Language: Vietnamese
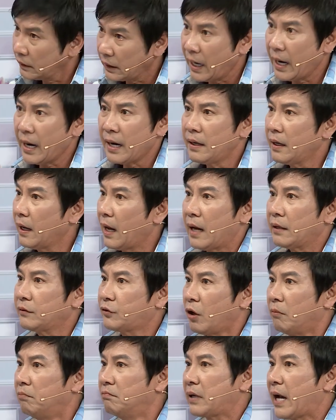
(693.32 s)
cay là
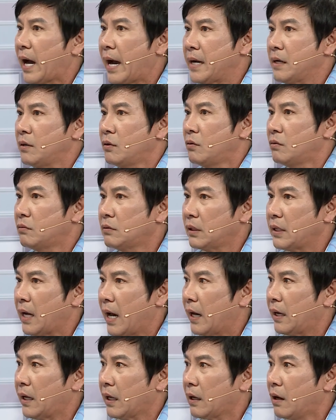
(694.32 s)
anh chùm cay luôn chùm
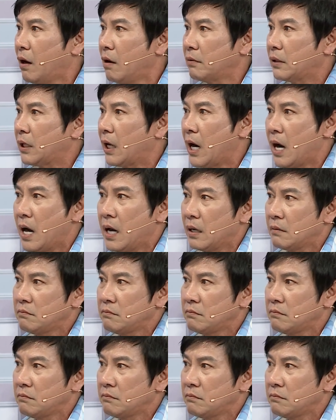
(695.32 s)
cay. anh ăn ớt ghê